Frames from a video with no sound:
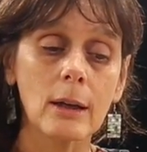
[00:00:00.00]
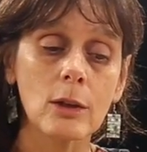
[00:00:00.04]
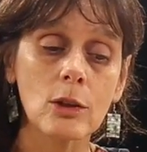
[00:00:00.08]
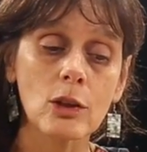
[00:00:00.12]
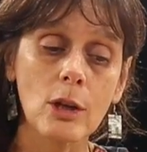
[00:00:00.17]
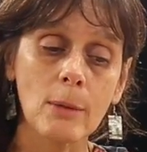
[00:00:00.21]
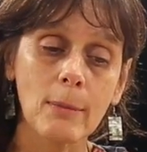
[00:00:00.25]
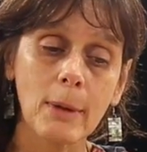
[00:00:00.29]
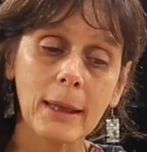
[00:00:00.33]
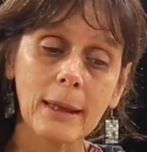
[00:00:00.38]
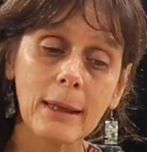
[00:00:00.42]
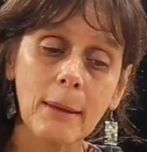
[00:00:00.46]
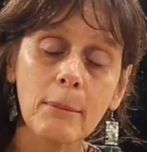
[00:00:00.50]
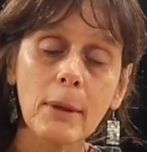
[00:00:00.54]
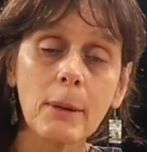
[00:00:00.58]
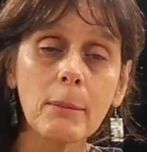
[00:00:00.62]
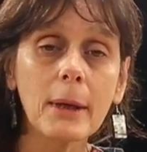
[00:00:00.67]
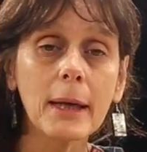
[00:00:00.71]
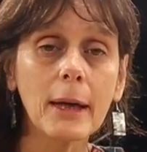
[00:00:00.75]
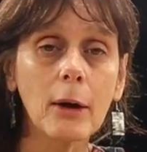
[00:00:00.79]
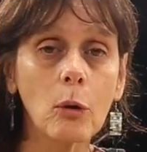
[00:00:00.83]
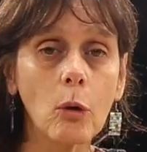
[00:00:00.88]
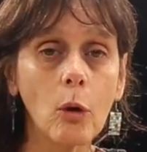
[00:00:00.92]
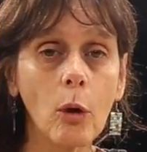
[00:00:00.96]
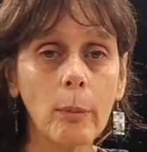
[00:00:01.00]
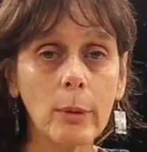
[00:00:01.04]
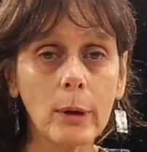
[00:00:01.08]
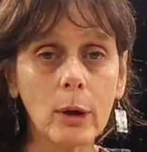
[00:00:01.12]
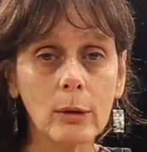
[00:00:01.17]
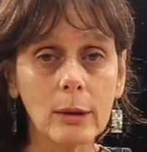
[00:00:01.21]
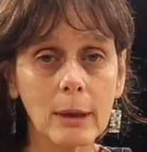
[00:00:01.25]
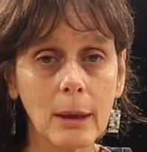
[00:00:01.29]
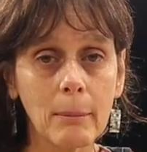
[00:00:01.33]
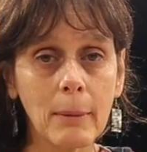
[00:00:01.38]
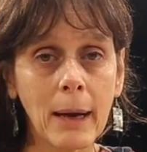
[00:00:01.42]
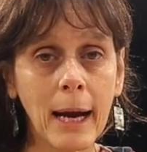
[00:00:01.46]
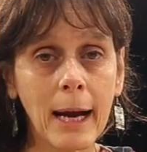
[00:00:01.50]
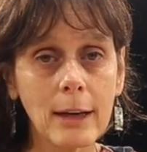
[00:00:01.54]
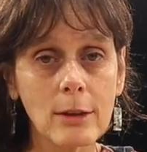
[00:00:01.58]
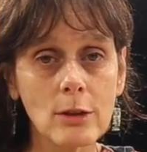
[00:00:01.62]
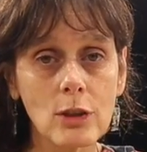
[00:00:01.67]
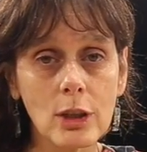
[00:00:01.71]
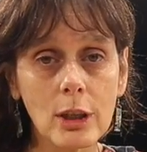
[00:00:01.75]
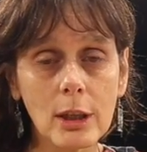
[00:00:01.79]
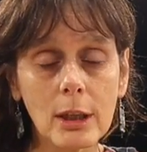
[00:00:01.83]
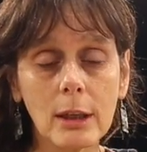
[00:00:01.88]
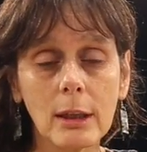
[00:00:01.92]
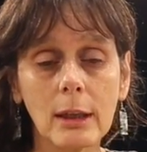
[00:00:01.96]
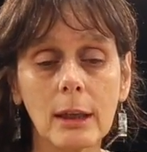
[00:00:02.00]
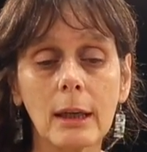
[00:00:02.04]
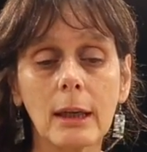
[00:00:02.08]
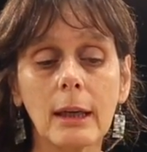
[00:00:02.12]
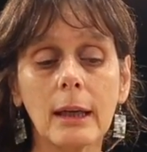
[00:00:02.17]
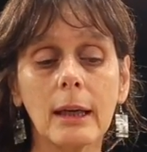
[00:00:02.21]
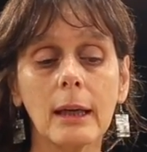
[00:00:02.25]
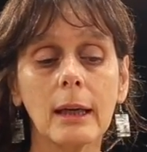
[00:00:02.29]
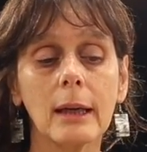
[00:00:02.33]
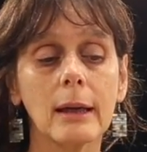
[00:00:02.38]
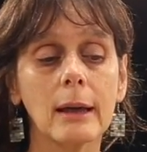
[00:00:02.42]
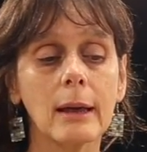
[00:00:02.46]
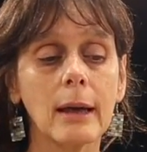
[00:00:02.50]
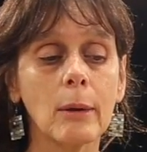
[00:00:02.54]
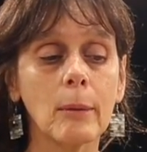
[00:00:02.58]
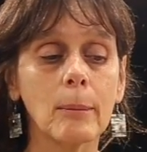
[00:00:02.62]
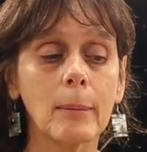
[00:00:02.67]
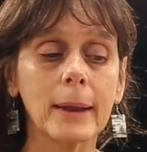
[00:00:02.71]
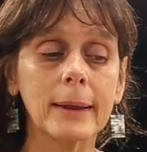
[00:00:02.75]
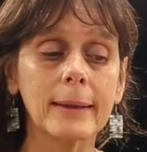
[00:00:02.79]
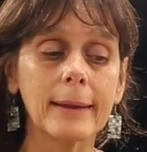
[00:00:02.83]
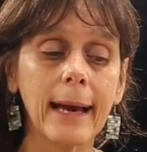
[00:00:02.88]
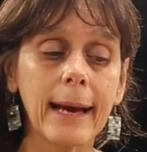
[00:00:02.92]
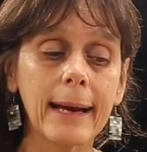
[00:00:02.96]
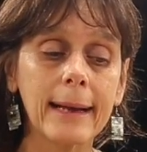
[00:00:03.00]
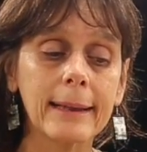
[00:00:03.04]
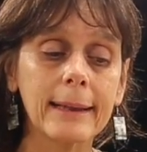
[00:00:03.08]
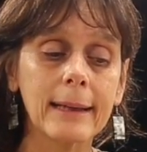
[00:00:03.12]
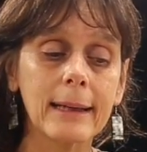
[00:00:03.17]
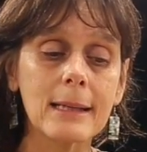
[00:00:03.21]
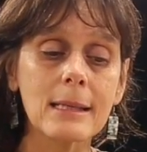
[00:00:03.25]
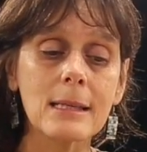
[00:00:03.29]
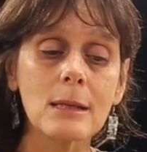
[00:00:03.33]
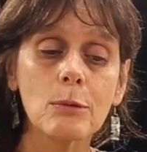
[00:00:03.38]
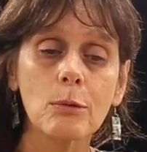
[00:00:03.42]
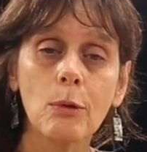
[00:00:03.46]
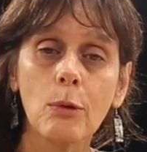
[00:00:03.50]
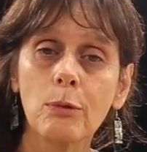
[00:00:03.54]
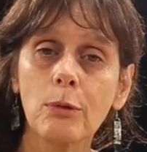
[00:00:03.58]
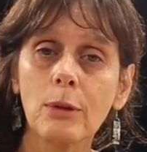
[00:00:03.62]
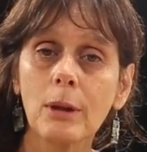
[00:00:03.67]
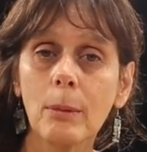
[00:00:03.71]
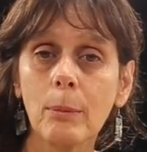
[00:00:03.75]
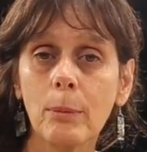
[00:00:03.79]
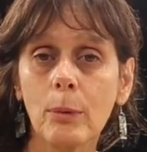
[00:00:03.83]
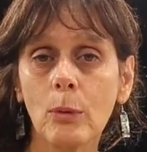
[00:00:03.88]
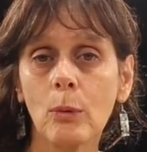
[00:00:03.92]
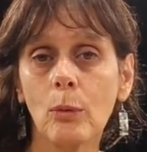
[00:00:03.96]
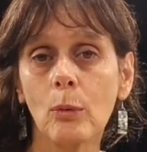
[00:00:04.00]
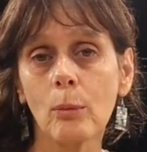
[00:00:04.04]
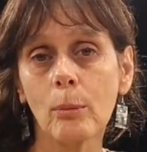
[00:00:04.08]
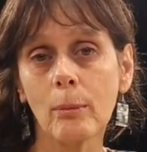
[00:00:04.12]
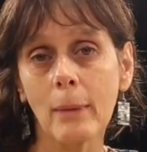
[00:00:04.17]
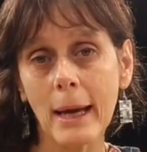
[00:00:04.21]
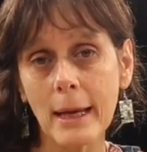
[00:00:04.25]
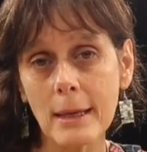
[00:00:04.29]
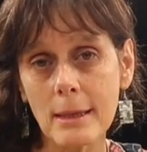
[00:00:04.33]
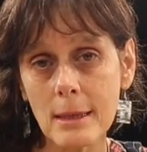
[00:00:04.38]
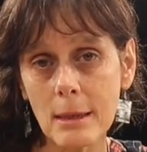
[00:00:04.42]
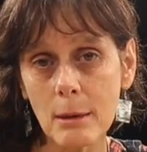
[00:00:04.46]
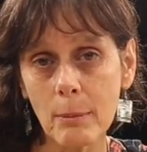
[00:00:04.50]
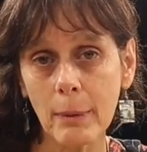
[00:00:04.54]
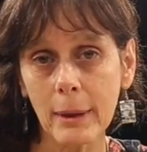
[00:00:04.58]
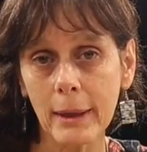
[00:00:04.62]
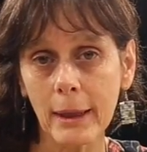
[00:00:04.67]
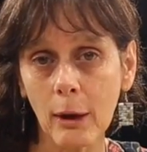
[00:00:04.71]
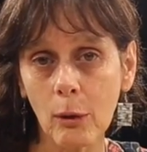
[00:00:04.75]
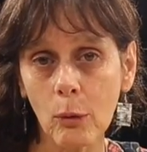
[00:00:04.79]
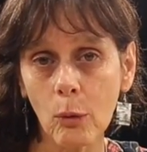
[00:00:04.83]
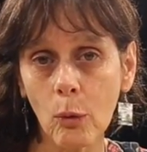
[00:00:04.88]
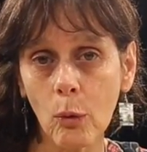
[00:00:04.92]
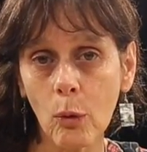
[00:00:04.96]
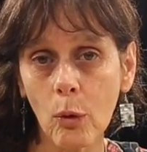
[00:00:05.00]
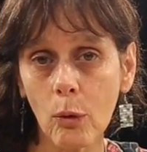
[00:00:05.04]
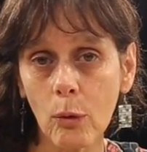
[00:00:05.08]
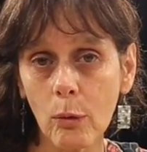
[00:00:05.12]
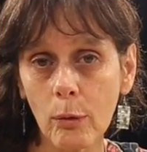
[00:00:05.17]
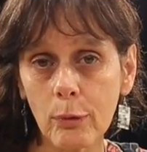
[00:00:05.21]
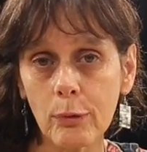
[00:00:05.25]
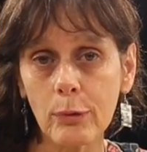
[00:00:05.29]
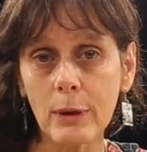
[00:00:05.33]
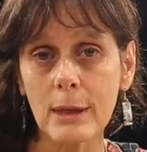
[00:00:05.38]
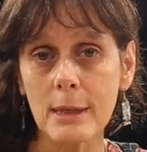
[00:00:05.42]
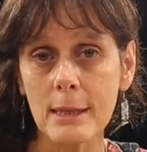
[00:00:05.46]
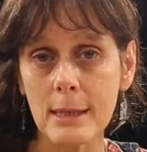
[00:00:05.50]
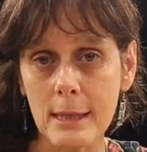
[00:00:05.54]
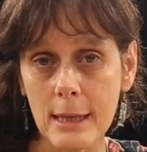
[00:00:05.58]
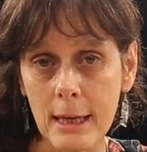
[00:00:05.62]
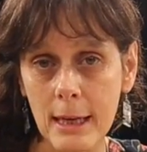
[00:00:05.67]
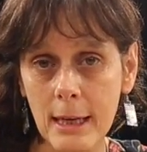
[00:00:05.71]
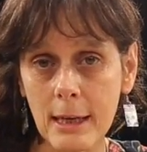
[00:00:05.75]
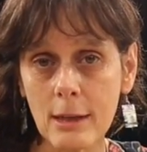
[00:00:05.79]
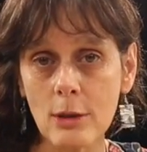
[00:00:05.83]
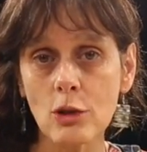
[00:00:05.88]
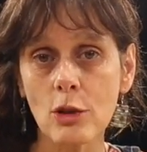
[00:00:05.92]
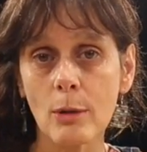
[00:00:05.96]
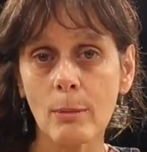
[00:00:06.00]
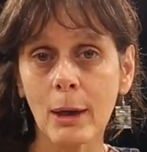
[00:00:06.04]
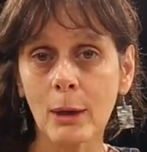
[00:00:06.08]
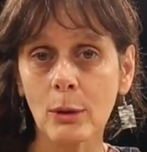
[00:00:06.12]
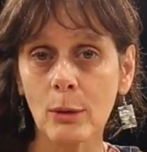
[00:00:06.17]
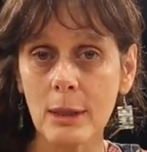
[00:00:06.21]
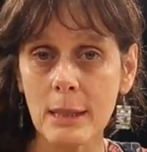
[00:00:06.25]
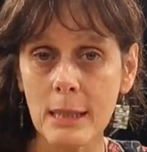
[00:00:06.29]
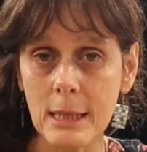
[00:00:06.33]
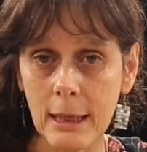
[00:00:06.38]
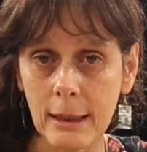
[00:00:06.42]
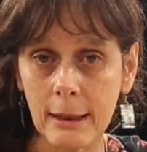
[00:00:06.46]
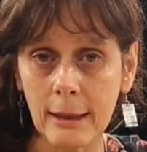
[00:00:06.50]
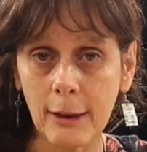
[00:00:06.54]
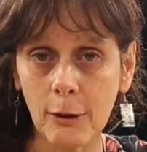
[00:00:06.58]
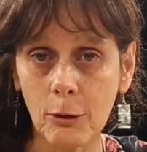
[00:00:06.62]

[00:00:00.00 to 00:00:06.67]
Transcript: chamada mímica corporal dramática. É uma técnica desenvolvida por um mestre pedagogo francês chamado Etienne